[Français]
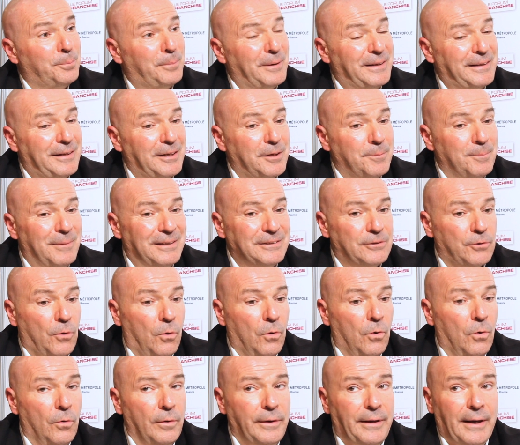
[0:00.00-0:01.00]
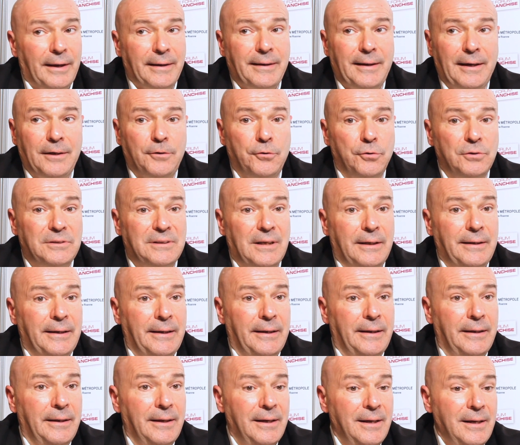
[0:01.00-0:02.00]
de Patrick Mazereau il y a quelques
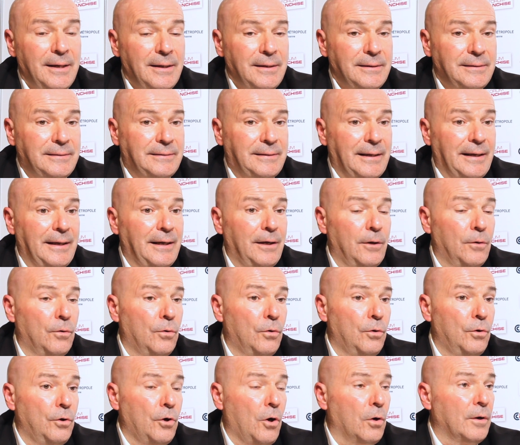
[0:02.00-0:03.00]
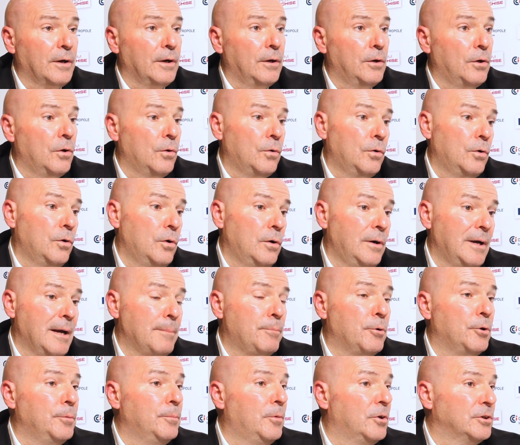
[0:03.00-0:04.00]
années, c'est
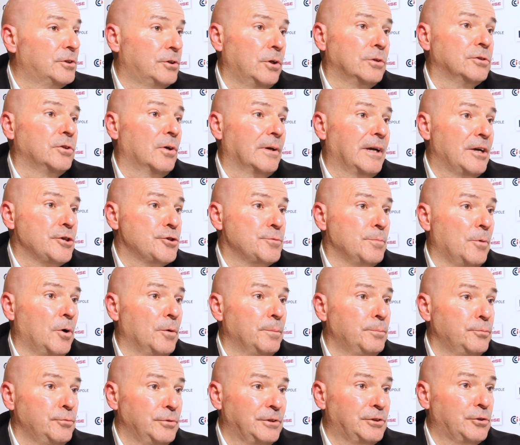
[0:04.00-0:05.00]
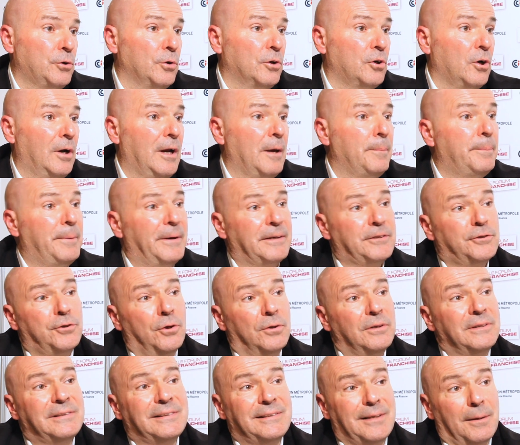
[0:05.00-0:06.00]
l'abonnement sans engagement. Puisque quand la
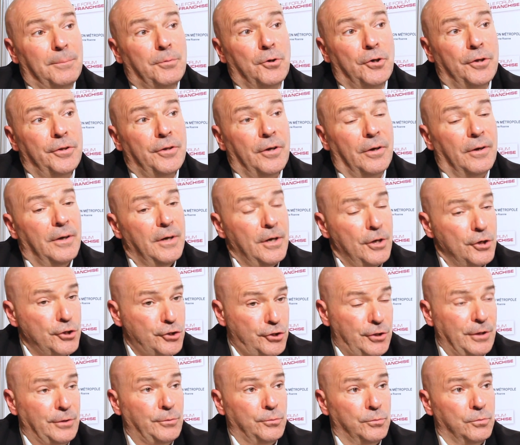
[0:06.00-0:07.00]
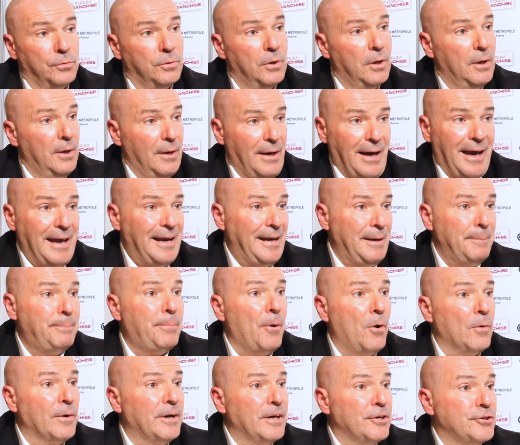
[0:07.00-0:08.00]
personne s'abonne chez nous, elle n'est
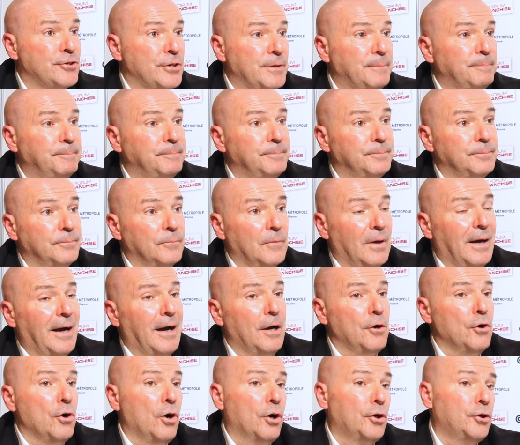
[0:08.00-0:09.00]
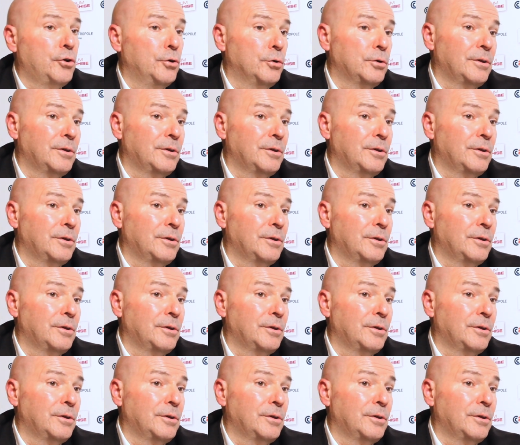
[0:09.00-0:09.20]
pas engagée. Alors que